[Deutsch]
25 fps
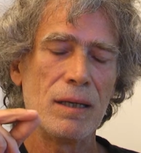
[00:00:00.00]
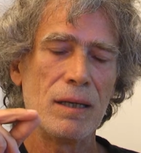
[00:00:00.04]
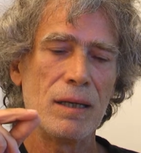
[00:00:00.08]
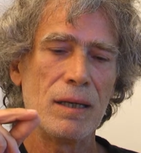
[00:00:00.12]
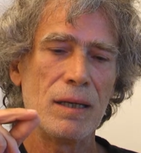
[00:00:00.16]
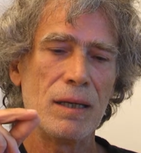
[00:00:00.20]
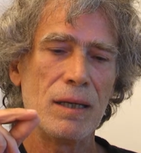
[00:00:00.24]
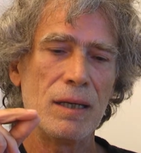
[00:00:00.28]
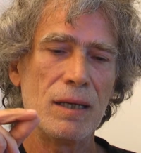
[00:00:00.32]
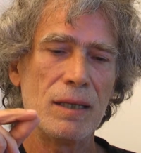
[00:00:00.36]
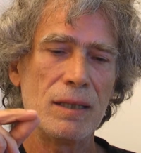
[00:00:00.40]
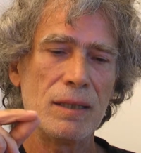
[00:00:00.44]

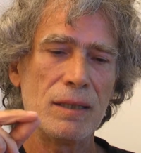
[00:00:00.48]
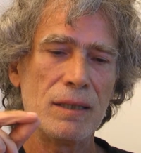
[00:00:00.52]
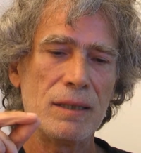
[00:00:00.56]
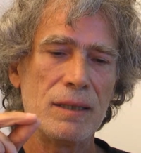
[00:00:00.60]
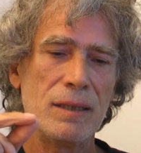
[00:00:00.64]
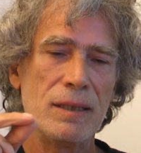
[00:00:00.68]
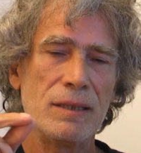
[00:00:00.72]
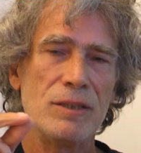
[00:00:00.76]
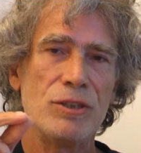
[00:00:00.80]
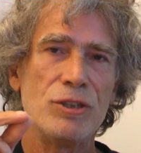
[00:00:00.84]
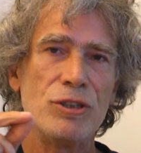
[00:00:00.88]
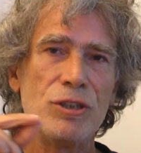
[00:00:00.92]
äh,
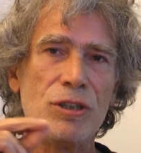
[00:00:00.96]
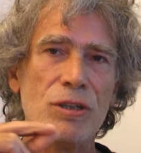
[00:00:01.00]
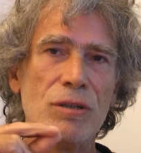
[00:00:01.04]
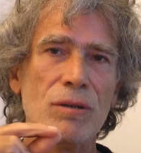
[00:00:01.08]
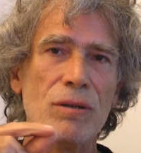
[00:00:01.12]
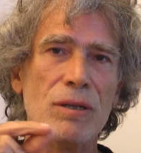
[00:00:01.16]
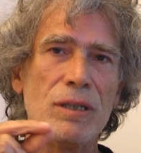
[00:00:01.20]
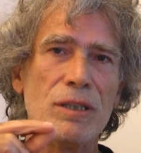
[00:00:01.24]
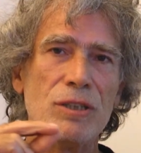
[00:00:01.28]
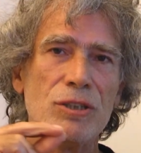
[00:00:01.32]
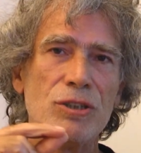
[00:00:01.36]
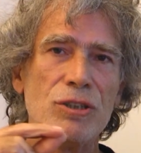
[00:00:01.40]
der
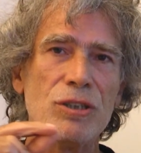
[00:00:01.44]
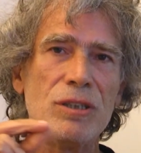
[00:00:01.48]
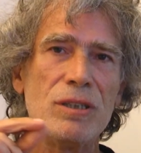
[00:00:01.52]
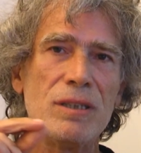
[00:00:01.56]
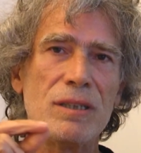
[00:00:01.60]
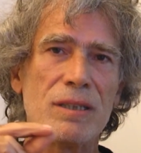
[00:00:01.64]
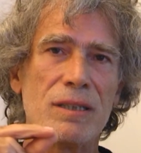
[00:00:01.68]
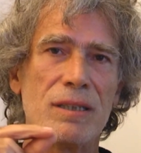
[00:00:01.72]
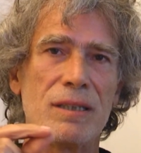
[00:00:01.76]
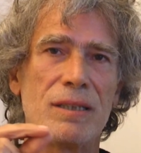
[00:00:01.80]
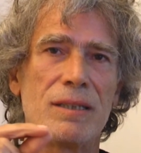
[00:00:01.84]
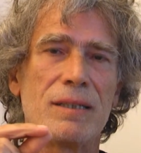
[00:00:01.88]

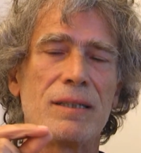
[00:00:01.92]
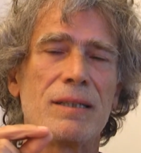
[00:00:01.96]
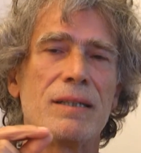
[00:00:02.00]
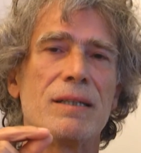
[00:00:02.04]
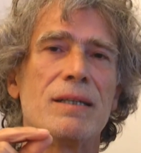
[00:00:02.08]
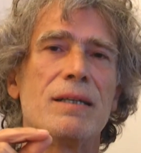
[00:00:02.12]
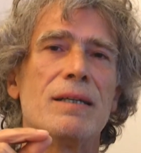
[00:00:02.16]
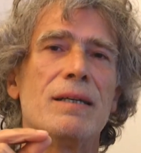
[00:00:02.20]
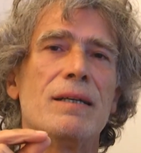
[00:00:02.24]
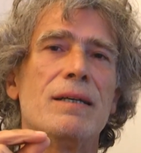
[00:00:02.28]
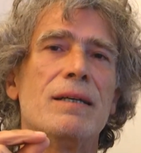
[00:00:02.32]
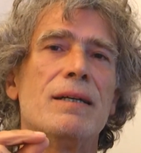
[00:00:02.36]
Geoengineering
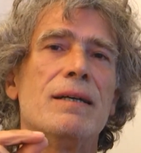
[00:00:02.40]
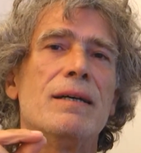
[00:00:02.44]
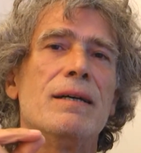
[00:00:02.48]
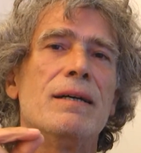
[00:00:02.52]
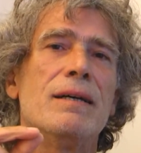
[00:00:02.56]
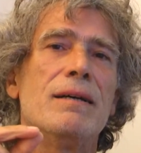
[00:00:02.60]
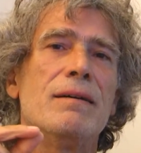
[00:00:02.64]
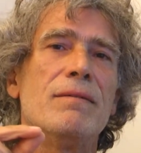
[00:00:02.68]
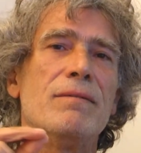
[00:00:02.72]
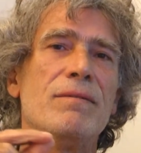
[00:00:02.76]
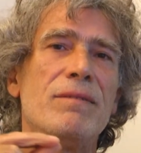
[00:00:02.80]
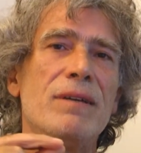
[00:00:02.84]

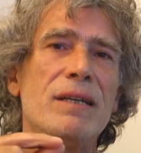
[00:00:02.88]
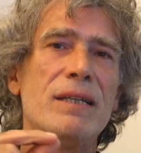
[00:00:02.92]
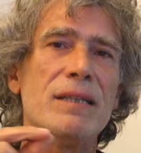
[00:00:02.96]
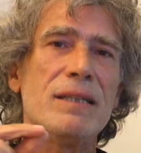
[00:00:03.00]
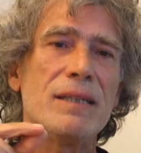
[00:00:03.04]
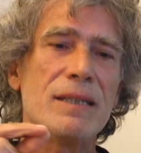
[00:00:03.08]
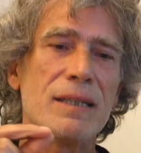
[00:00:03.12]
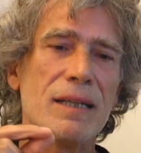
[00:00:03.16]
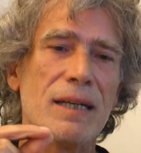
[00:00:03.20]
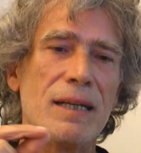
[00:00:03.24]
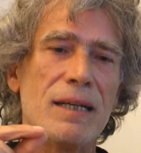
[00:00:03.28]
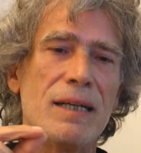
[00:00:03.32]

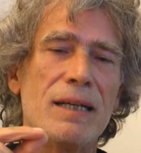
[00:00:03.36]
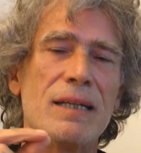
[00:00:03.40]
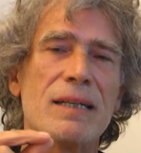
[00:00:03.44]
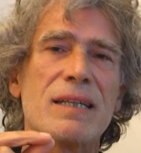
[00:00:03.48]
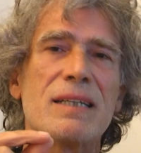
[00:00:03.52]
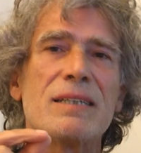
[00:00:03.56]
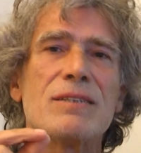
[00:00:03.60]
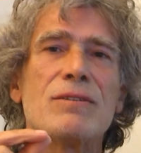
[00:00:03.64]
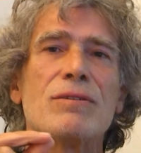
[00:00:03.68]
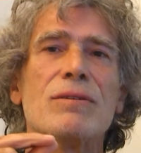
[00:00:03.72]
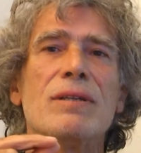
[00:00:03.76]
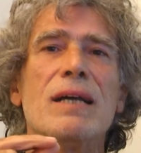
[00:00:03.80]
weniger
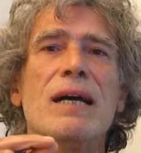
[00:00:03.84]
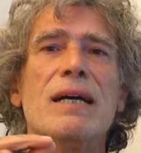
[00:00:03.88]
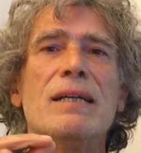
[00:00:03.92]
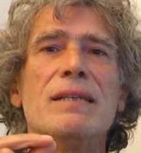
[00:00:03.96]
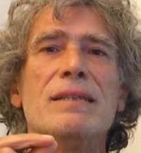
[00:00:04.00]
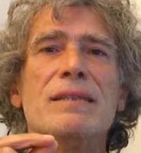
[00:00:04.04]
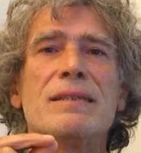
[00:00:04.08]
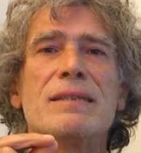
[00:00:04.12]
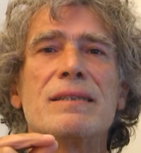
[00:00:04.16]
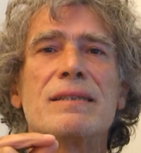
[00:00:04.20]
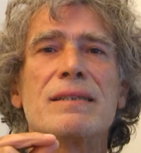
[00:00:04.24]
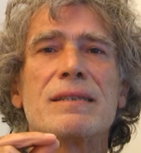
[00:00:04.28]

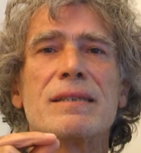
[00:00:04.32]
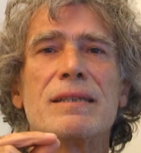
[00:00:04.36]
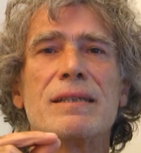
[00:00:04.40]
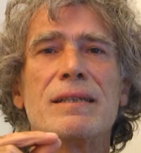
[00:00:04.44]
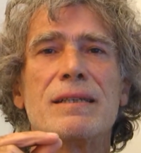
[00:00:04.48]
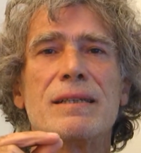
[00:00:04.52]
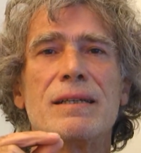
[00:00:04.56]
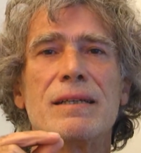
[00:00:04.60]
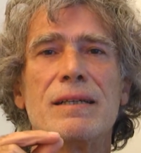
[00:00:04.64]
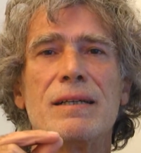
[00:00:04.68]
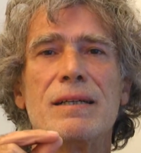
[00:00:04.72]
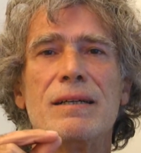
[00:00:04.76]
Resonanz,
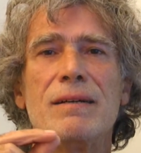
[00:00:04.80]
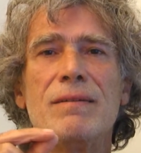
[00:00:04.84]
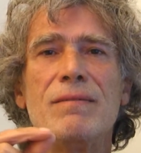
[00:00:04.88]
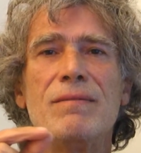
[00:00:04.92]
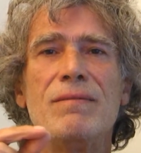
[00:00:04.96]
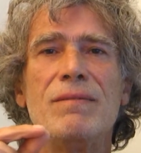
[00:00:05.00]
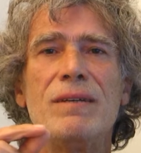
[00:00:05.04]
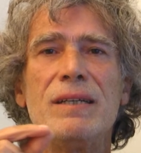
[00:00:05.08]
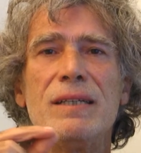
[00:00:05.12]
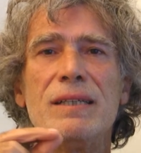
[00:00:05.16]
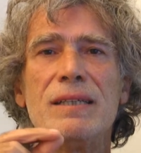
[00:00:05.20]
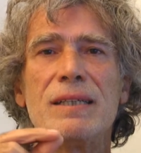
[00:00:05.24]

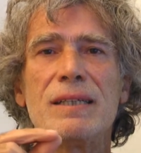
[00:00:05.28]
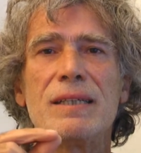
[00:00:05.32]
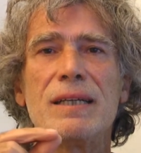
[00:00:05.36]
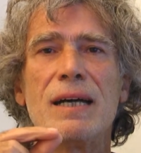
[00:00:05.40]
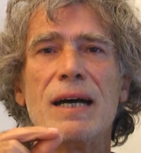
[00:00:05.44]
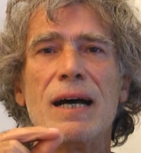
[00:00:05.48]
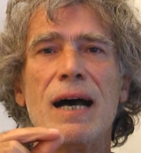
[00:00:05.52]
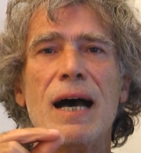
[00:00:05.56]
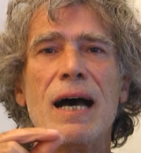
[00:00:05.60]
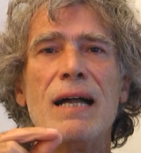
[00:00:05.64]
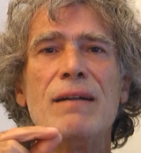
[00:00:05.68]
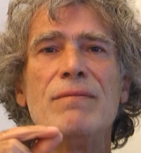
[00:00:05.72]

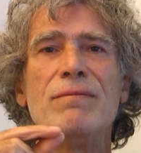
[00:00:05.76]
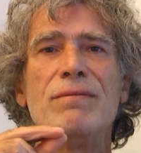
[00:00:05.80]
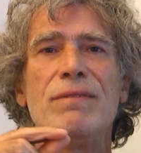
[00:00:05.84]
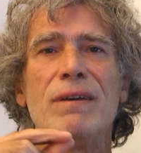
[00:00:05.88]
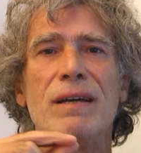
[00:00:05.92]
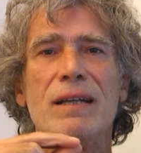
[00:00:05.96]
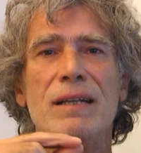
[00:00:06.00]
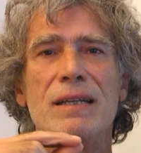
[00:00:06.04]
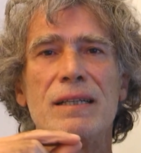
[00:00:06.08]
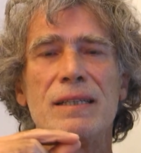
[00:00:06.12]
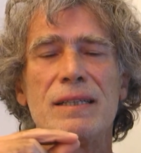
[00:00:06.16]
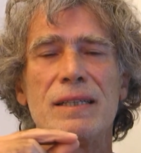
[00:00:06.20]
weniger
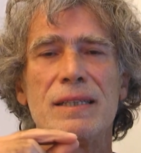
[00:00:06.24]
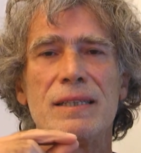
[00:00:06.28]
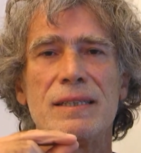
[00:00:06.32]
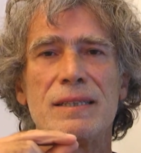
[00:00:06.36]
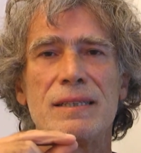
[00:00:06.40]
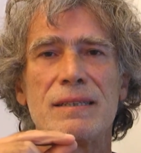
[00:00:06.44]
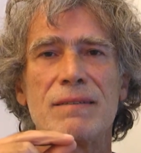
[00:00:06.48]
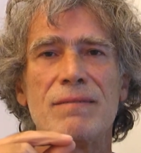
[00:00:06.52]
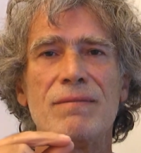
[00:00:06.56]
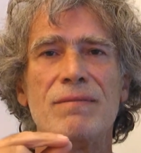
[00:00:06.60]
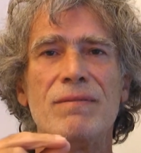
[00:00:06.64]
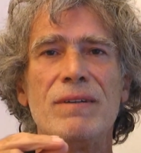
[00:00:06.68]
anfällig
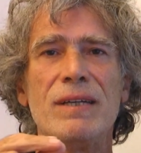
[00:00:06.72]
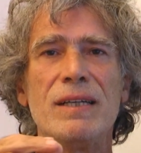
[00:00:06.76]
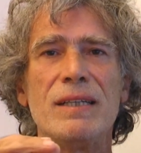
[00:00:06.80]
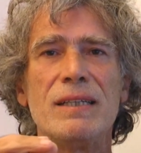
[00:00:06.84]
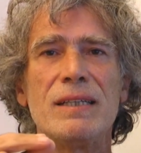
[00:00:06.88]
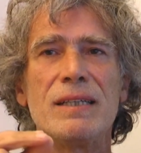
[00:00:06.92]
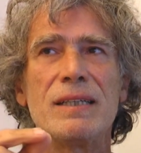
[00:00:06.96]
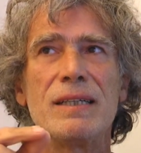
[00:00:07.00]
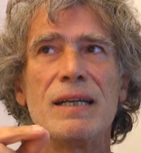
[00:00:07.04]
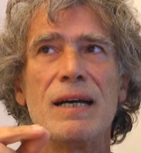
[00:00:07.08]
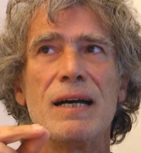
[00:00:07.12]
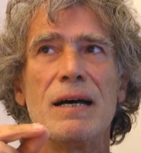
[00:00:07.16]
ist,
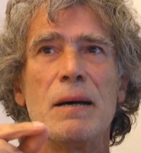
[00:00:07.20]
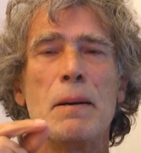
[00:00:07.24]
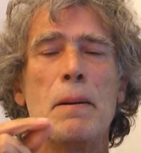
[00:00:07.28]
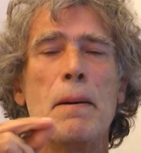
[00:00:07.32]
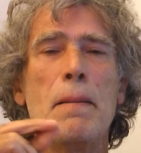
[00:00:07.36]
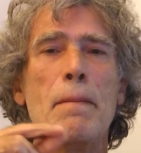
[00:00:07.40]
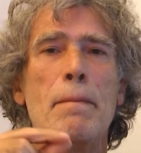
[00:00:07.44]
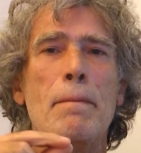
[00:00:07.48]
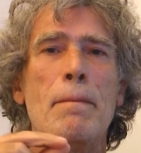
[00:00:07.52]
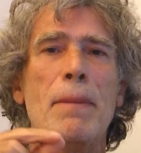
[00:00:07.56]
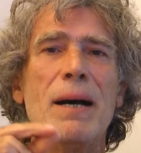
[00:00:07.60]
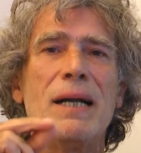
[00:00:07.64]
weniger
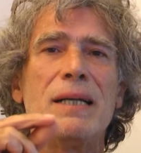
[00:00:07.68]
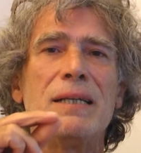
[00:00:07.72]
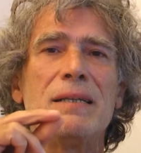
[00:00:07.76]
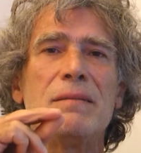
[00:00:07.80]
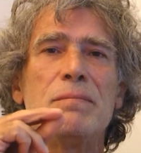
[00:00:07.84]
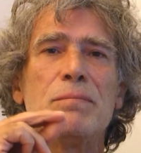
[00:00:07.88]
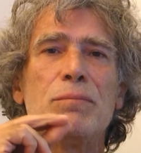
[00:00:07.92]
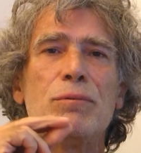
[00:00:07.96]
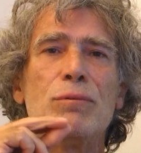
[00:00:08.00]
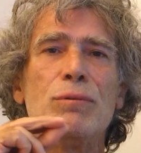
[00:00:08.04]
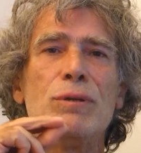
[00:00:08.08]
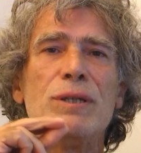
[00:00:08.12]

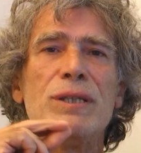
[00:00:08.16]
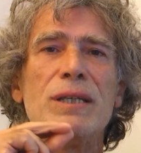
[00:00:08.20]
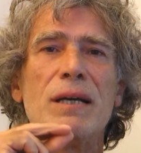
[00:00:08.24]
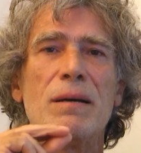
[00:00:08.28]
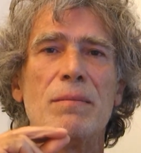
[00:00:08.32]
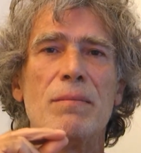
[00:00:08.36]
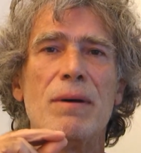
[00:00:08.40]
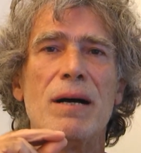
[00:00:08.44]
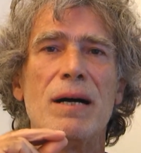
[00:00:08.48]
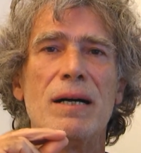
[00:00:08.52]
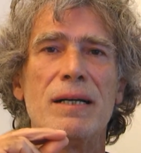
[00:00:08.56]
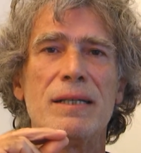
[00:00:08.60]

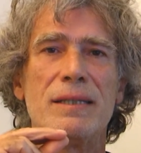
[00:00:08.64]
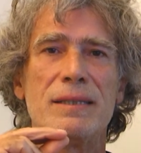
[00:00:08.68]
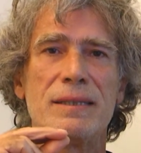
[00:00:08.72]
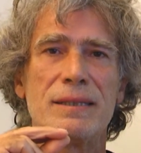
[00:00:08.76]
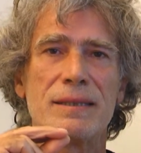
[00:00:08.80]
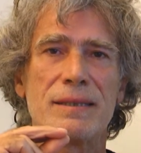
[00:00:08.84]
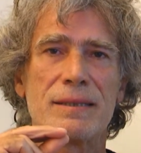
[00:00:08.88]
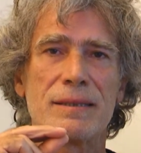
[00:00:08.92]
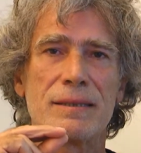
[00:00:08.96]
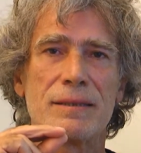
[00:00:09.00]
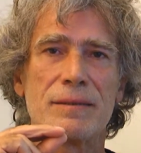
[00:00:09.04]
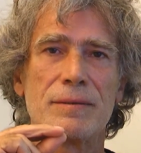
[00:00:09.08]
manipulierbar
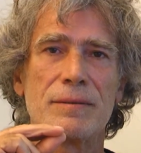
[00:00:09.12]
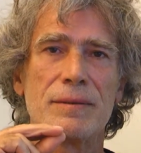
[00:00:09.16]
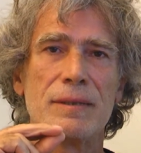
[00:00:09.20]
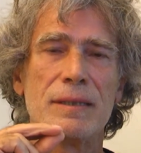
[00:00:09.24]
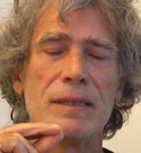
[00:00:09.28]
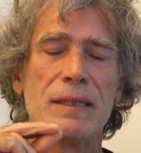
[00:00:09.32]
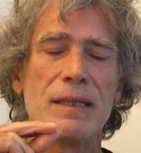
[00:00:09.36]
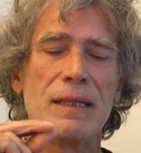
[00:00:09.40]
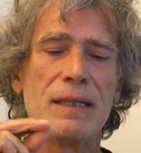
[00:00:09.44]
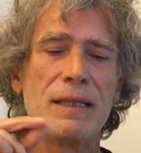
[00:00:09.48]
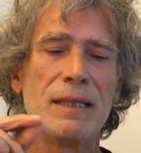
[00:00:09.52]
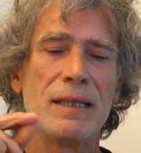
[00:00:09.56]
ist.
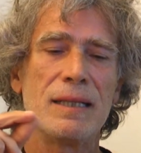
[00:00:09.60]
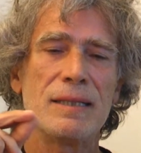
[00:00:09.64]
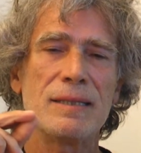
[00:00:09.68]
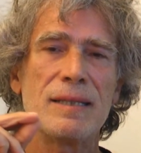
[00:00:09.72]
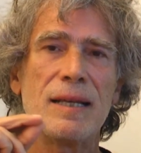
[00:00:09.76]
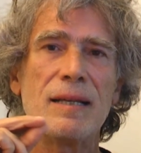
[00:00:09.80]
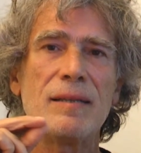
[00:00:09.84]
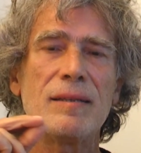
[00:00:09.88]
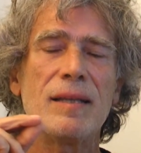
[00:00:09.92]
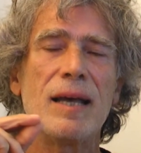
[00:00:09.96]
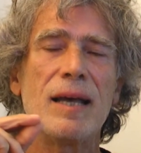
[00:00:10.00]
Das hat